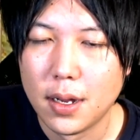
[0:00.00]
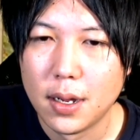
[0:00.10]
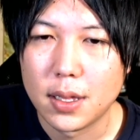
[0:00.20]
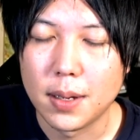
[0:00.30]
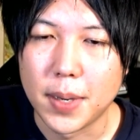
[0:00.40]

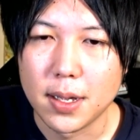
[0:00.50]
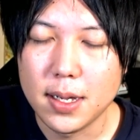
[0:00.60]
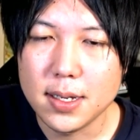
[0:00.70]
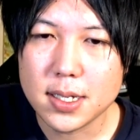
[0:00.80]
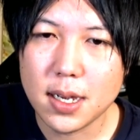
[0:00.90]
で、まあ、
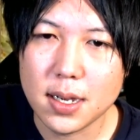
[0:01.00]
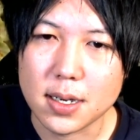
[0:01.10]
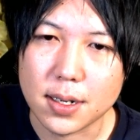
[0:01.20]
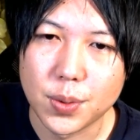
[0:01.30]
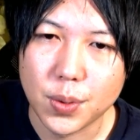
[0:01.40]
NHK か
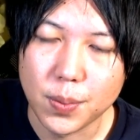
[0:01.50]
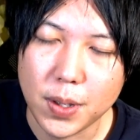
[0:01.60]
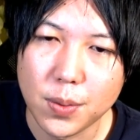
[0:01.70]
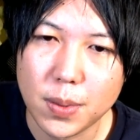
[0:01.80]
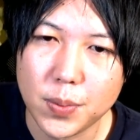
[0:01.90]
ら国
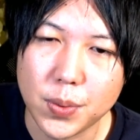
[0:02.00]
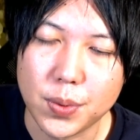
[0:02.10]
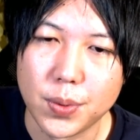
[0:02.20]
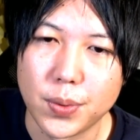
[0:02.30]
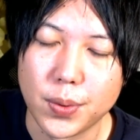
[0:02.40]
民を守る
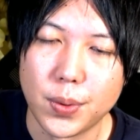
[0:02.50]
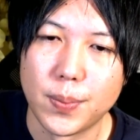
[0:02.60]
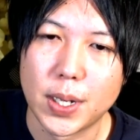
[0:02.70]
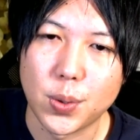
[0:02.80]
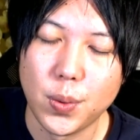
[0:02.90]
党の、
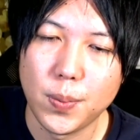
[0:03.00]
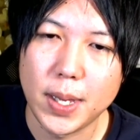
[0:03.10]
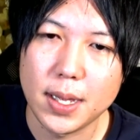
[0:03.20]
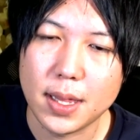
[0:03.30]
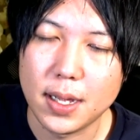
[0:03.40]
まあ、透
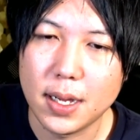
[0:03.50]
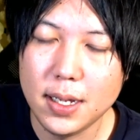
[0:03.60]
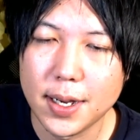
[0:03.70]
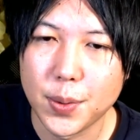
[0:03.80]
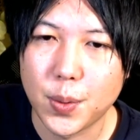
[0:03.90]
明って何
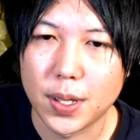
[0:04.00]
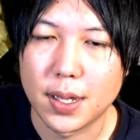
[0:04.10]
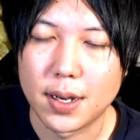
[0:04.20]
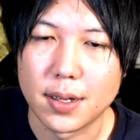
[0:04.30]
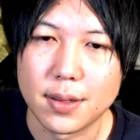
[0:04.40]
が良かっ
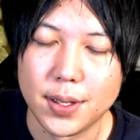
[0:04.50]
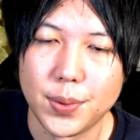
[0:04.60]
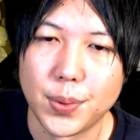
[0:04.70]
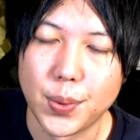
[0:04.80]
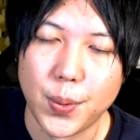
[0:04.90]
たかってい
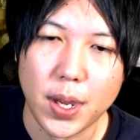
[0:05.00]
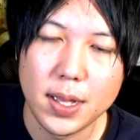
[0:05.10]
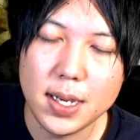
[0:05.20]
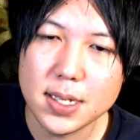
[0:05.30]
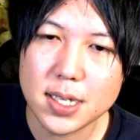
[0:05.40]
うと、
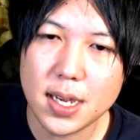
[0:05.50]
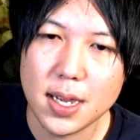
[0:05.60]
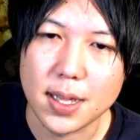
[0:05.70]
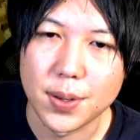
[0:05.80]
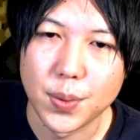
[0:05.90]
NHK っ
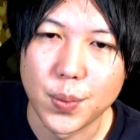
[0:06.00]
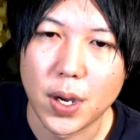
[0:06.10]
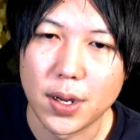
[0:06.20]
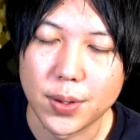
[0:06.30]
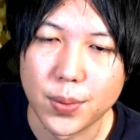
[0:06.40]
ていう
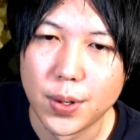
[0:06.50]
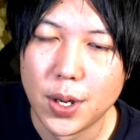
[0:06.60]
ワード。